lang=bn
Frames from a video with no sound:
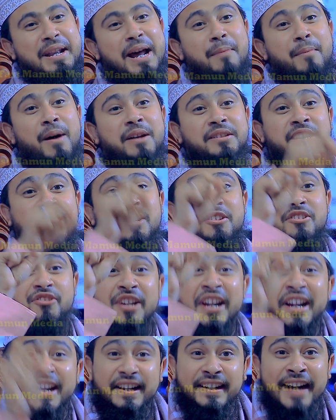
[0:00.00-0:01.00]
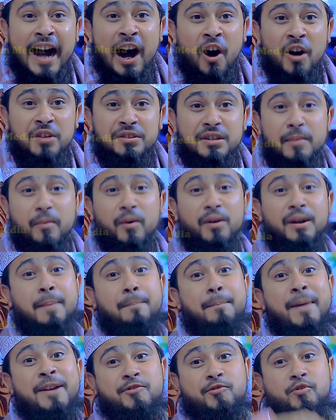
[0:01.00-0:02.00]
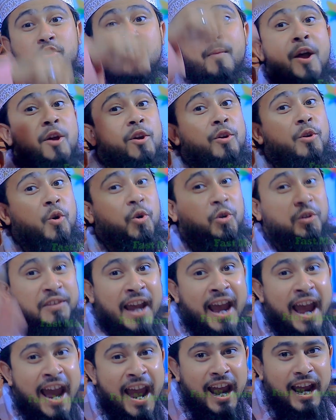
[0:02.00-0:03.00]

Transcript: নামাজের শিক্ষাও জীবনে বাস্তবায়ন করতে